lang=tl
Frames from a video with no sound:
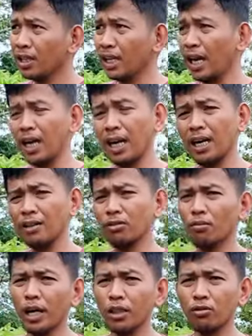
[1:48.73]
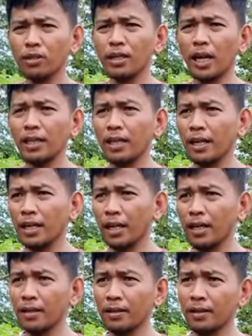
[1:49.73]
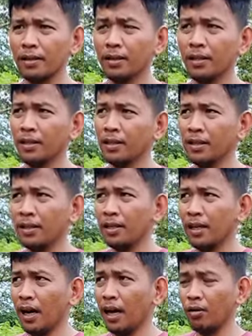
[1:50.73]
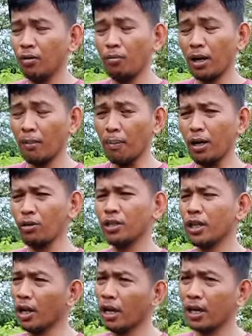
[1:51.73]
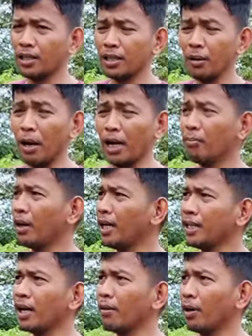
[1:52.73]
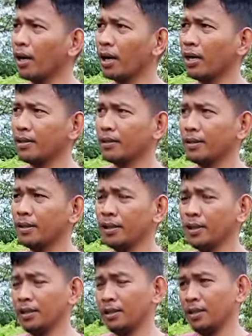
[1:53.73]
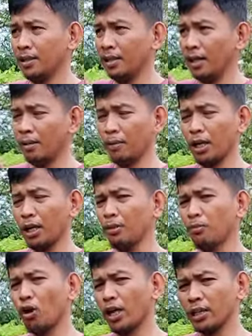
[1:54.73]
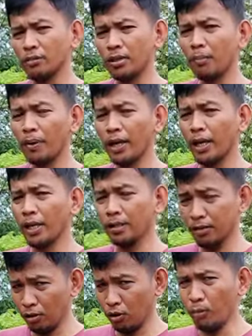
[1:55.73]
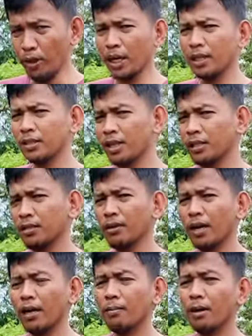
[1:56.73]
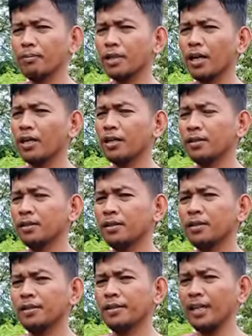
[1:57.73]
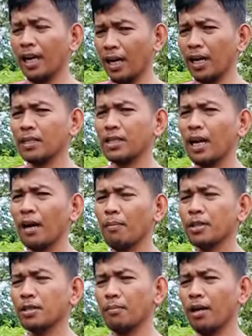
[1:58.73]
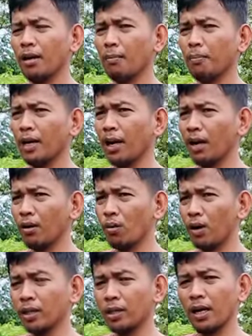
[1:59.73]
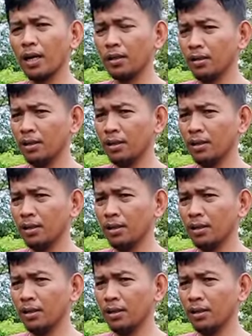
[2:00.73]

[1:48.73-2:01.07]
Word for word: kinahanglan natong madto si tatay kay aron makaibalo siya nga sa maayong balita ba nga ah, mahimuan nato siya payag gumikan sa inyo ha ma'am sir Daghang kay salamat sa mga nagpadala og kwarta.